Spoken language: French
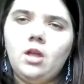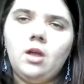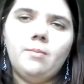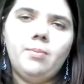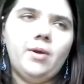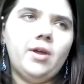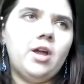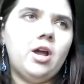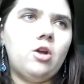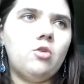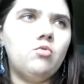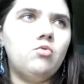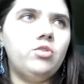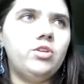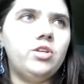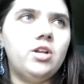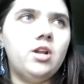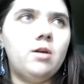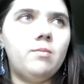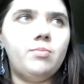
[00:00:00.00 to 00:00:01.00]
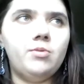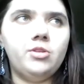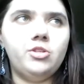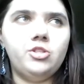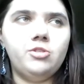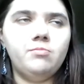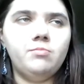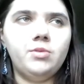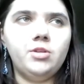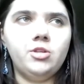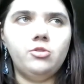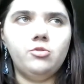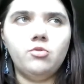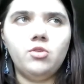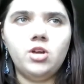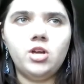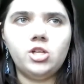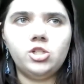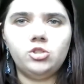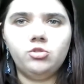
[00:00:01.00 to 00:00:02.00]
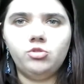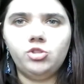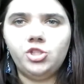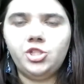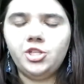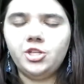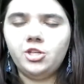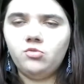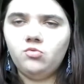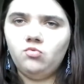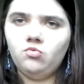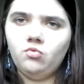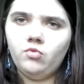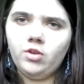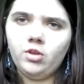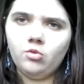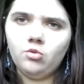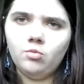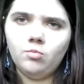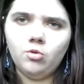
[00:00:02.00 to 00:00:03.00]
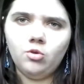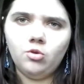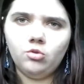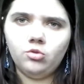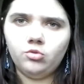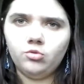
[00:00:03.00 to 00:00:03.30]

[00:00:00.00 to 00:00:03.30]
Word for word: Après Arlong, il a appelé Jimbe de l'âge de chien du gouvernement,